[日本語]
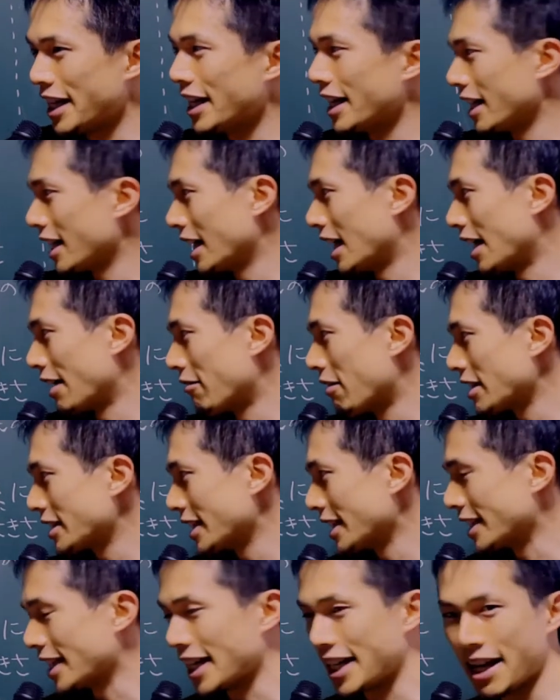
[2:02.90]
で合わ
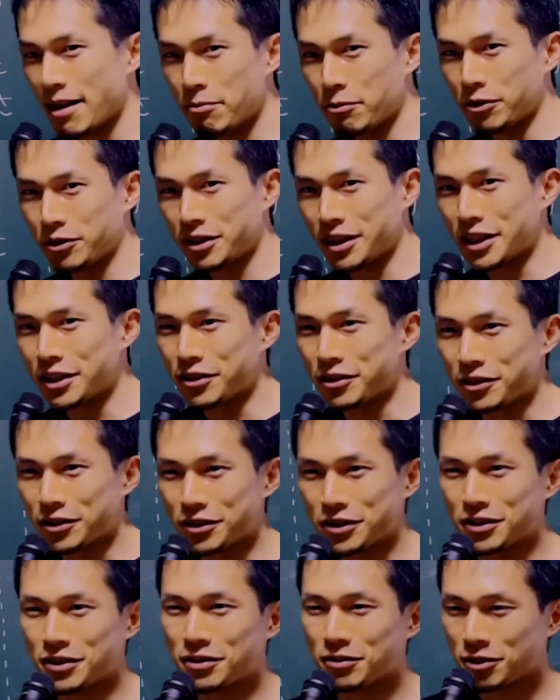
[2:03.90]
せて rem って
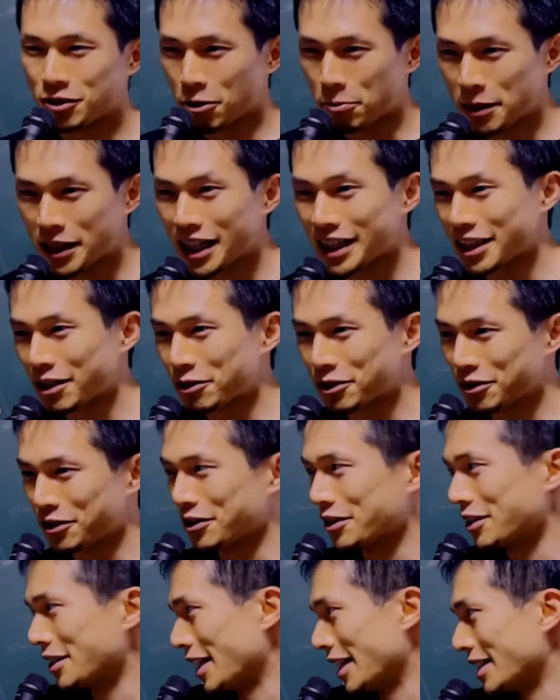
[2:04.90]
いう呼び方をす
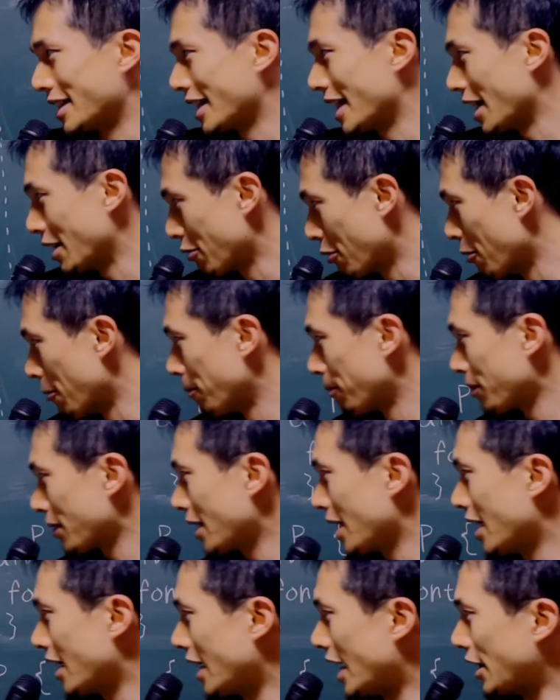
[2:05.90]
るんですけど、
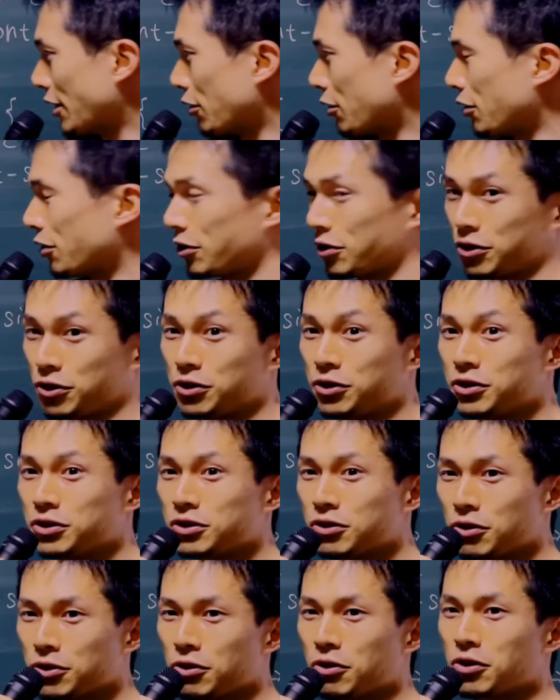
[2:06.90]
あの
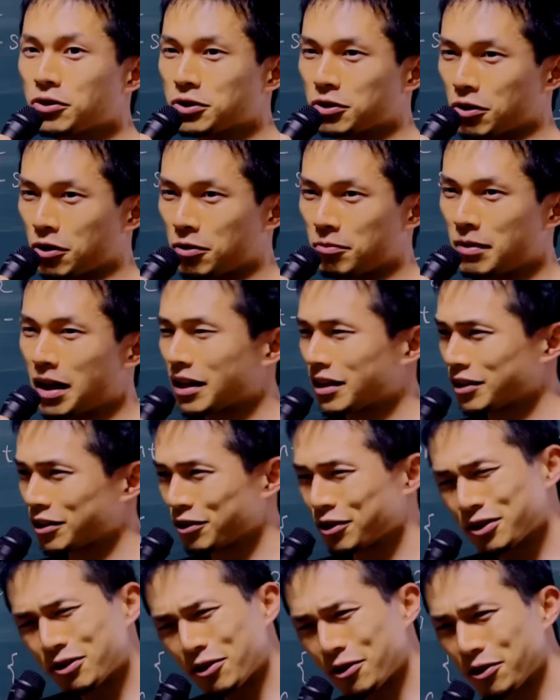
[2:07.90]
ルート要素、まあ、
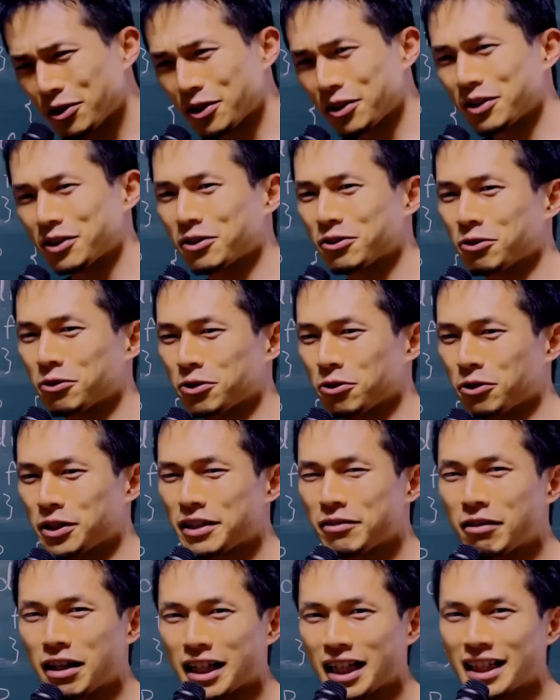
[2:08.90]
ルート要素っていうとよ
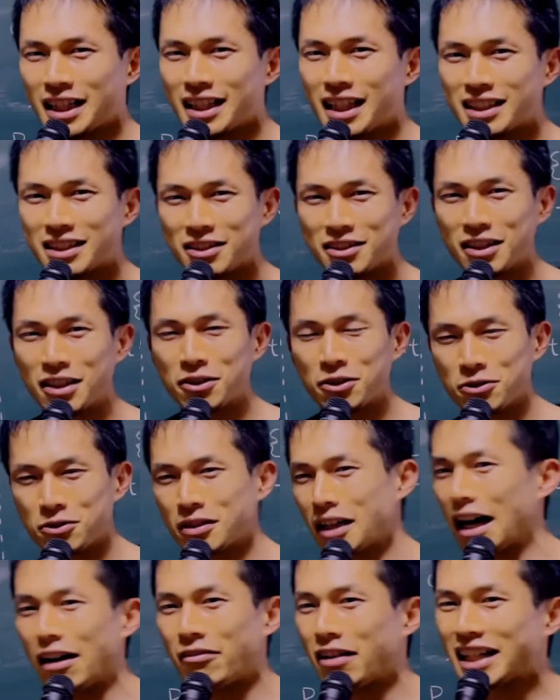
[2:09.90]
り分かりやすくなる、
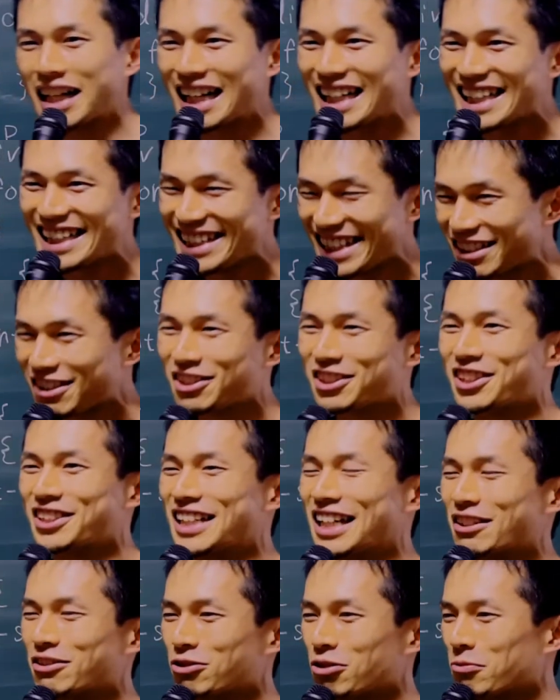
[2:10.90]
あ、分かりにくく
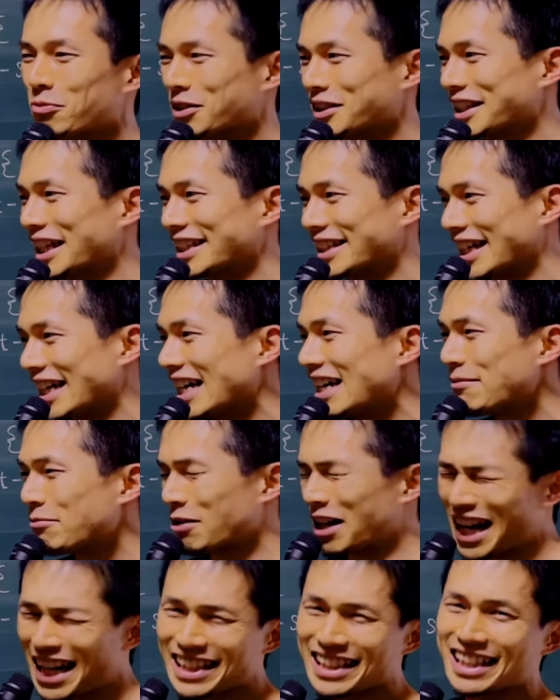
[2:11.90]
なると思ったんで、
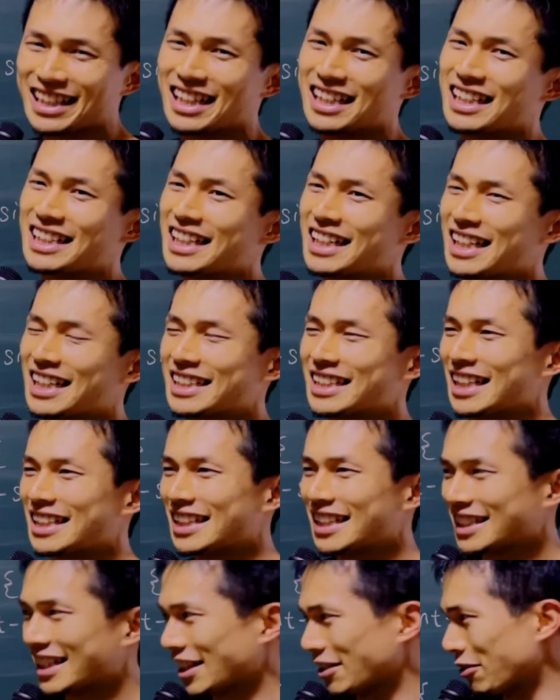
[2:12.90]
もうあえて書かなかった
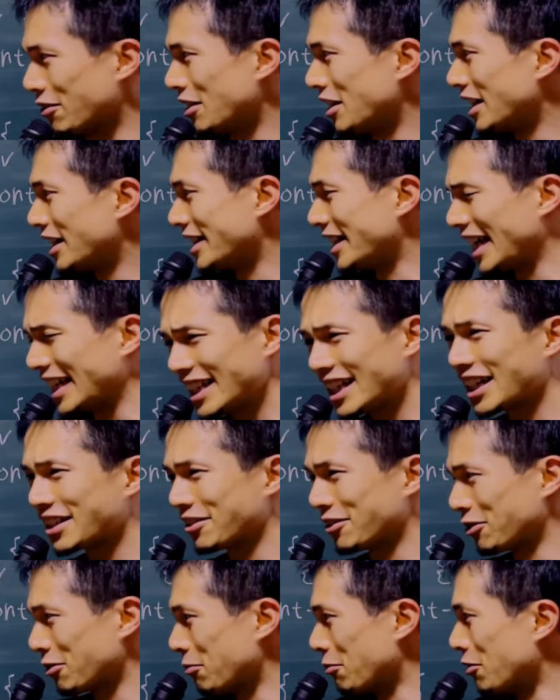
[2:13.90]
んですけど、何か
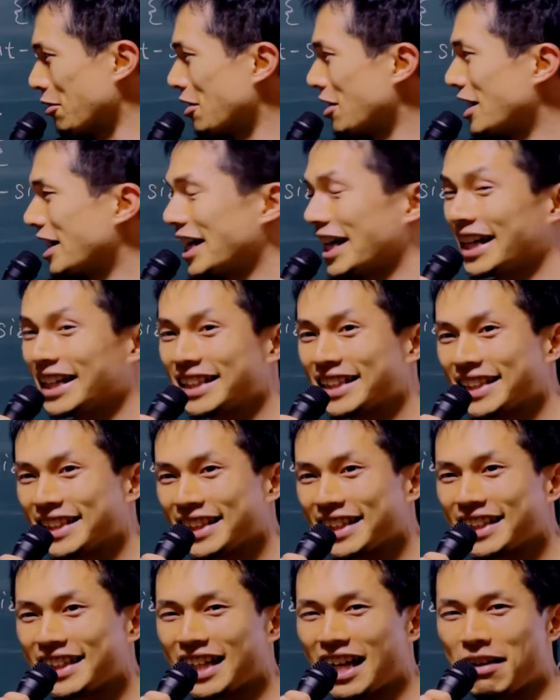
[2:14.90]
というともう
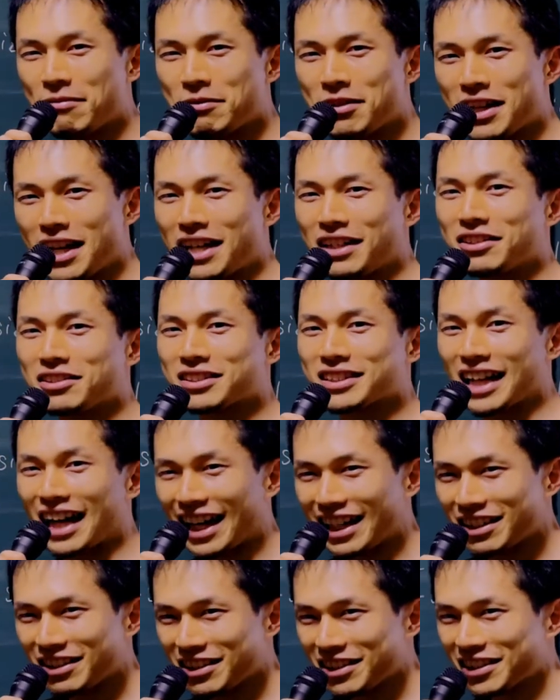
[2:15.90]
エイチティーエムエル
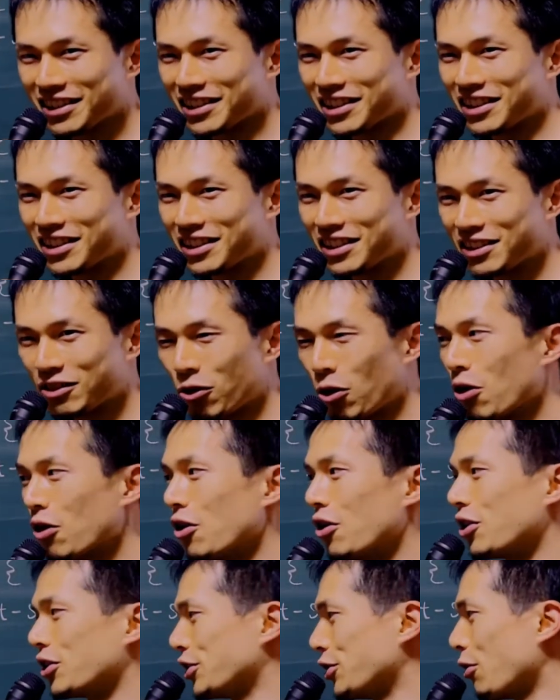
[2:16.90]
タグの
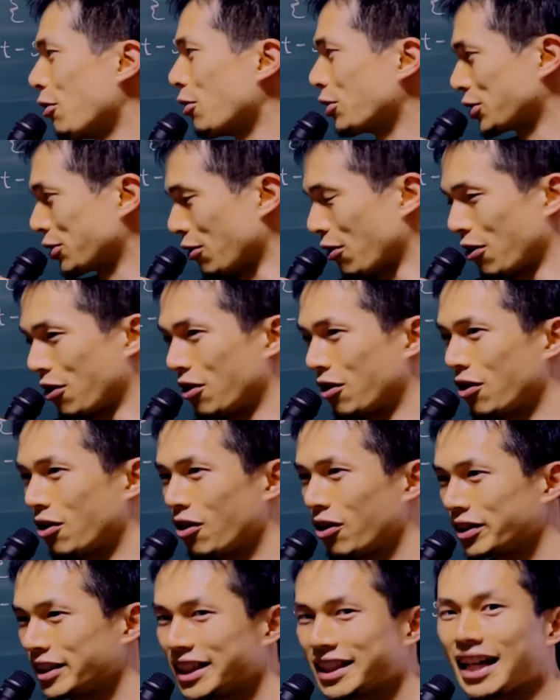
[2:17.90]
要素
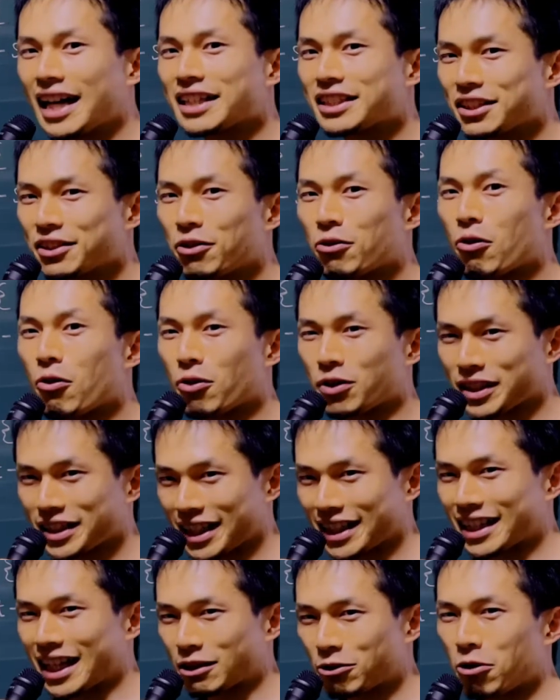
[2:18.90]
に対する大き
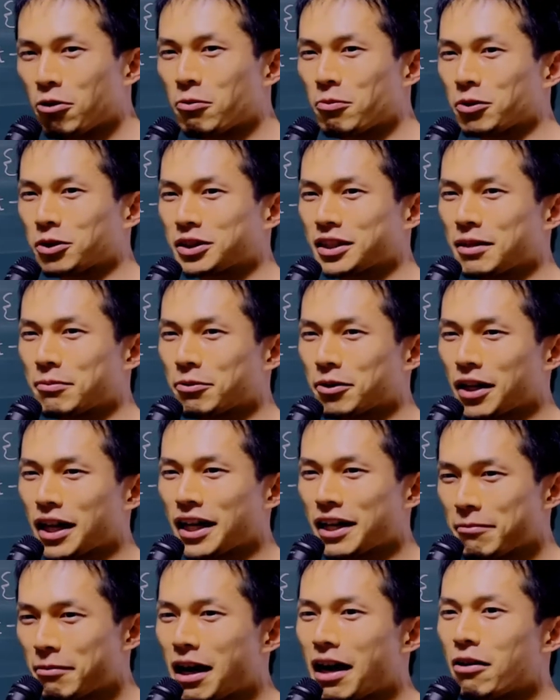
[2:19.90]
さだと思ってもら
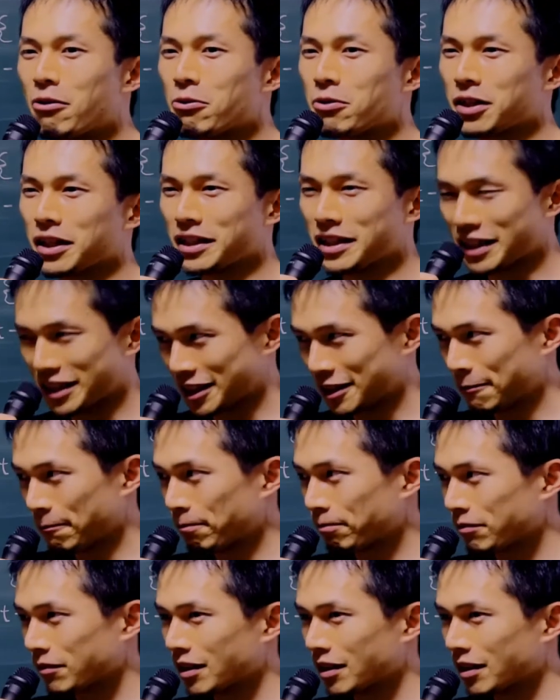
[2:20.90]
えれば OK です。